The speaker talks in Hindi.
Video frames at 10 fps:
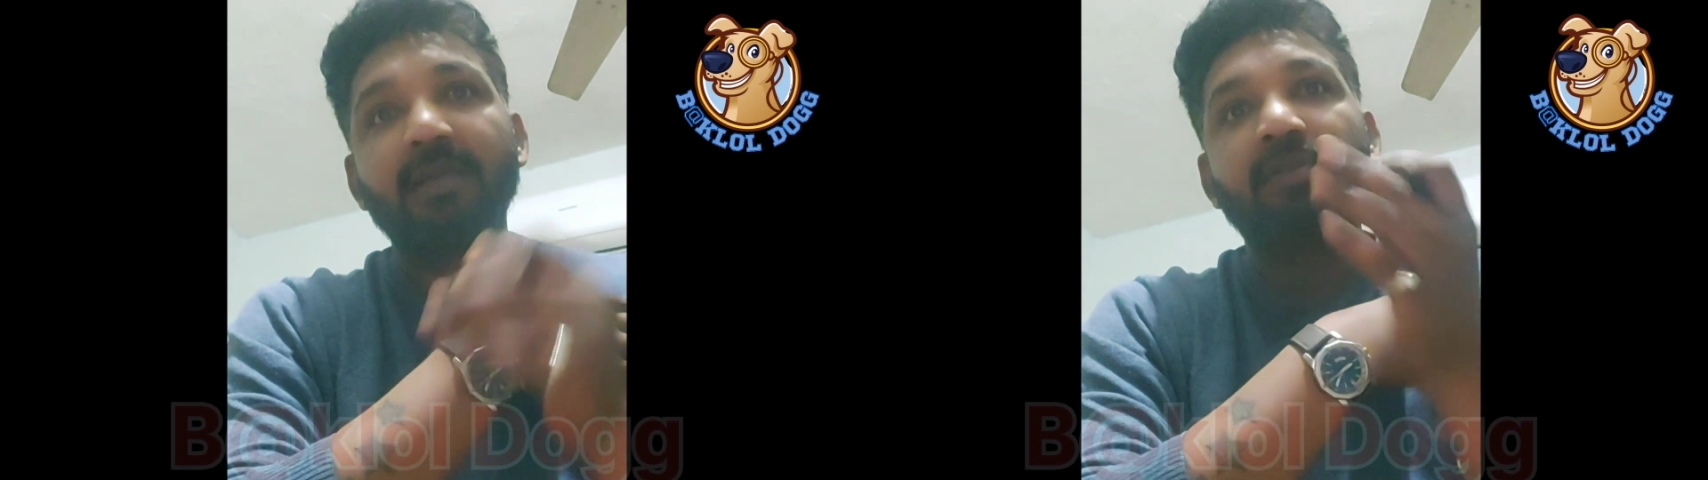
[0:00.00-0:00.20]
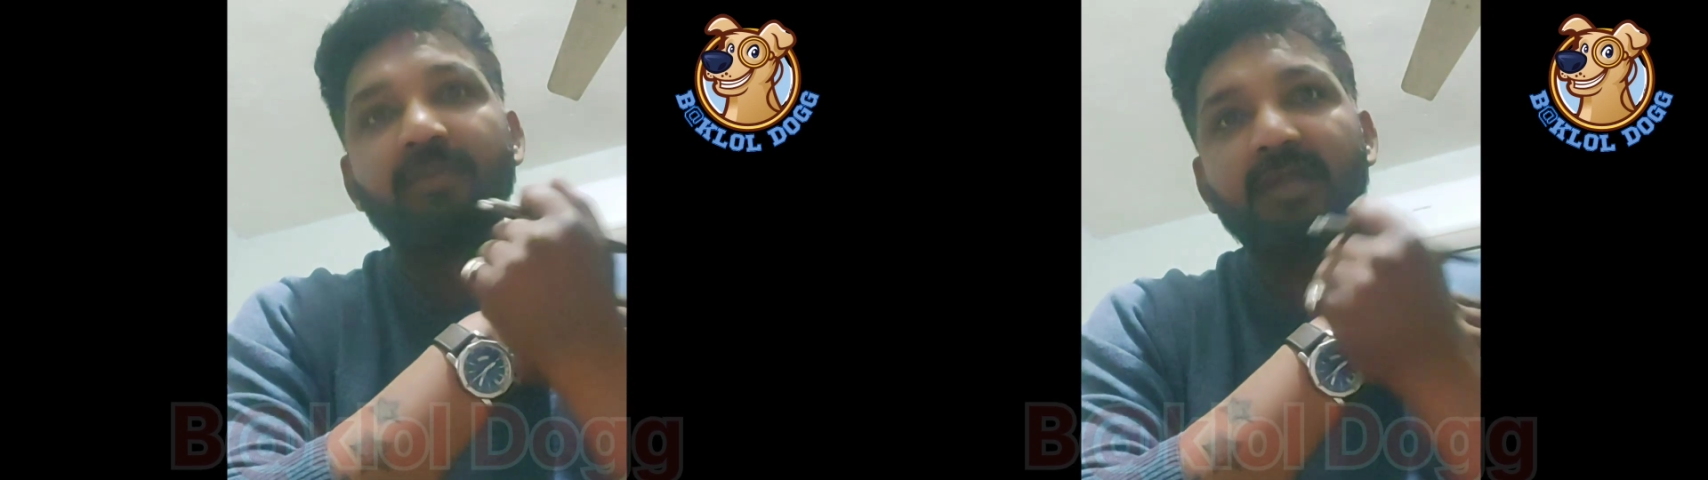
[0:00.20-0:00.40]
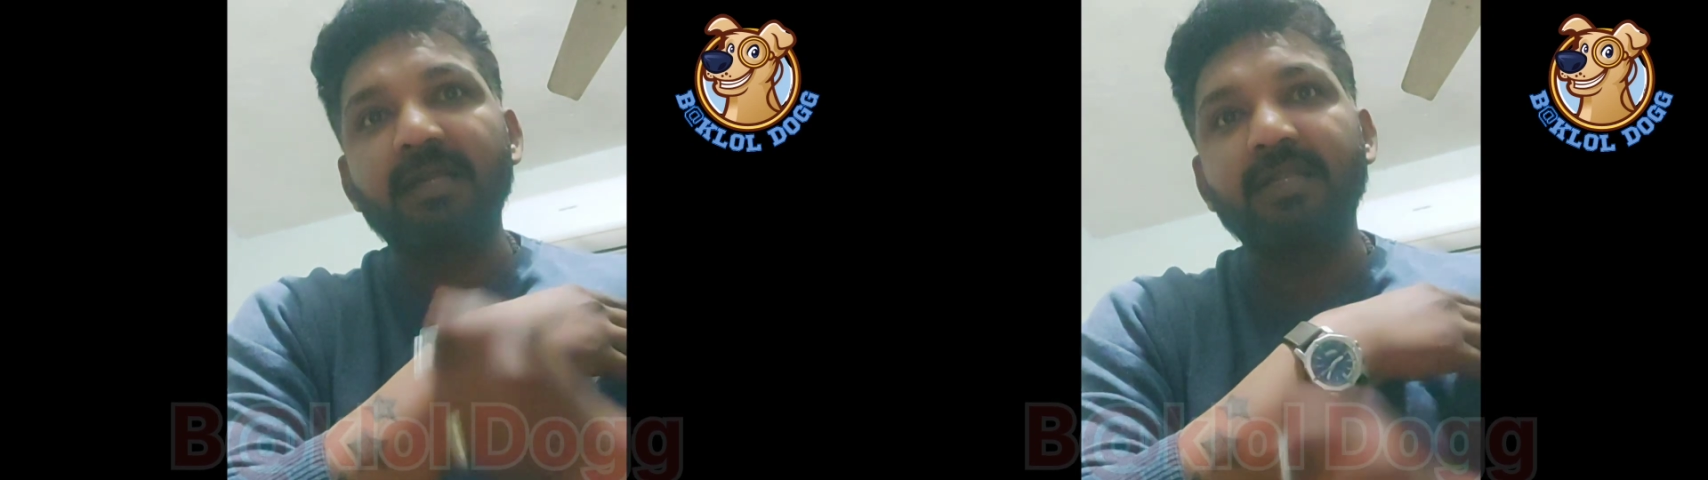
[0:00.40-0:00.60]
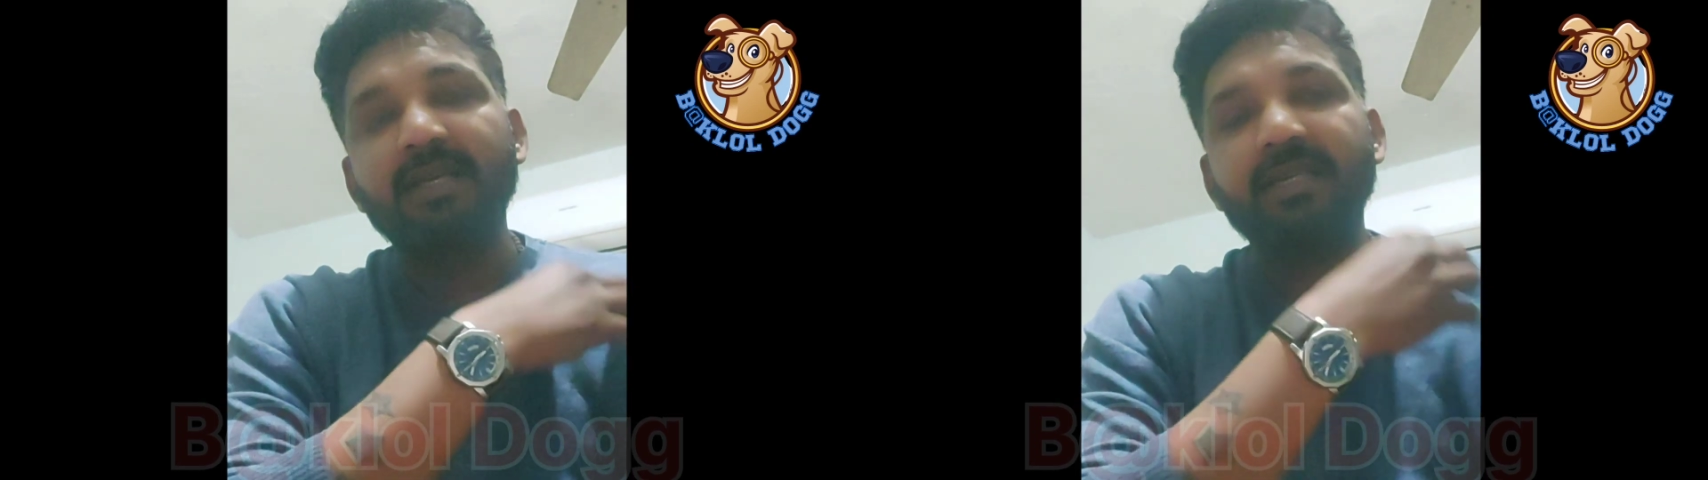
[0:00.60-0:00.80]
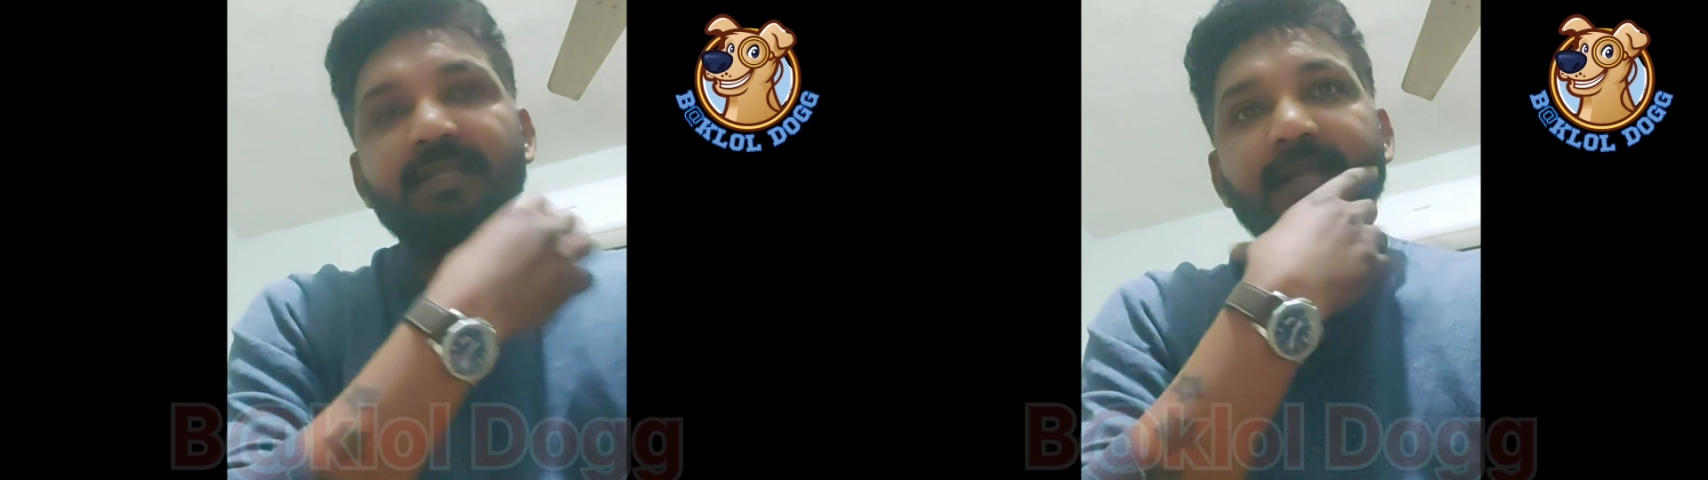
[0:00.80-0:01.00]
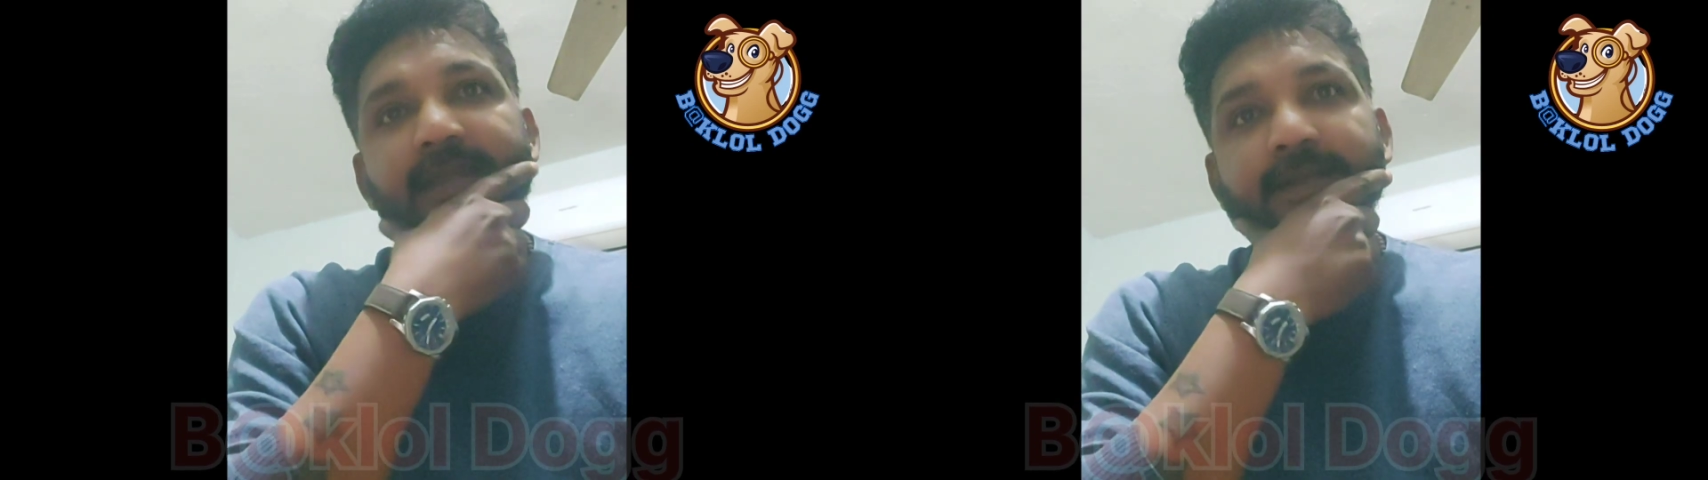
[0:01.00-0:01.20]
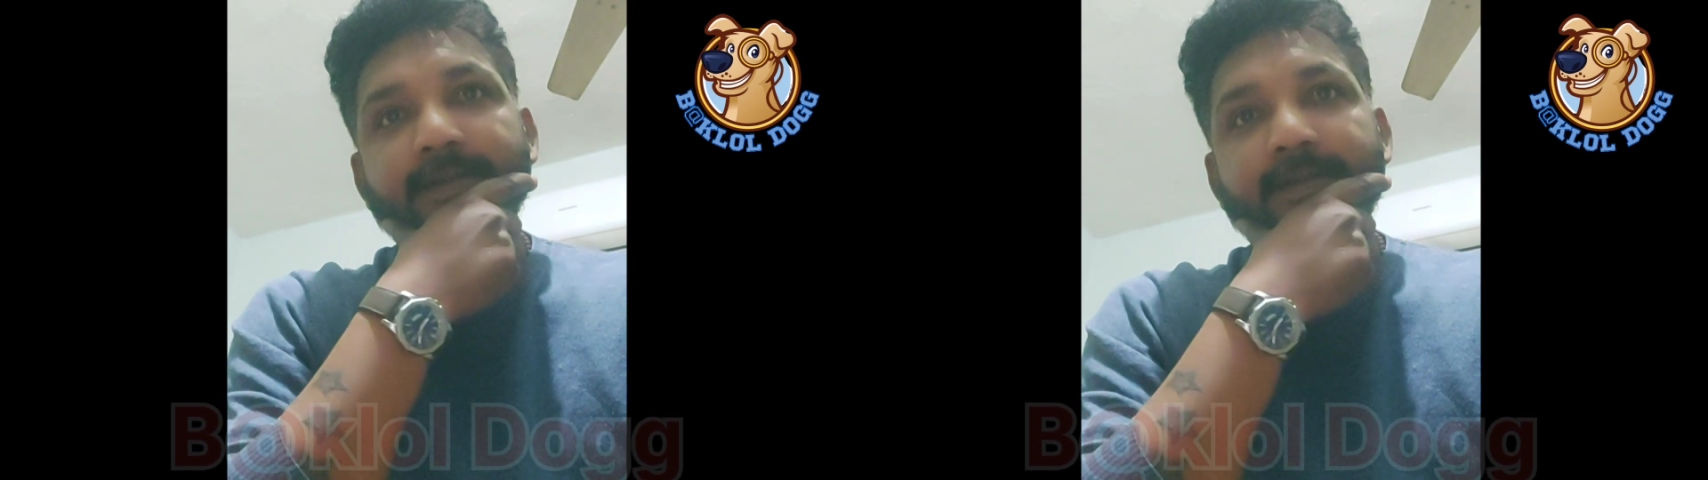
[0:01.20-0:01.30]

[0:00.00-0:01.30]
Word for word: के ह्यूमिलेट किया जा रहा है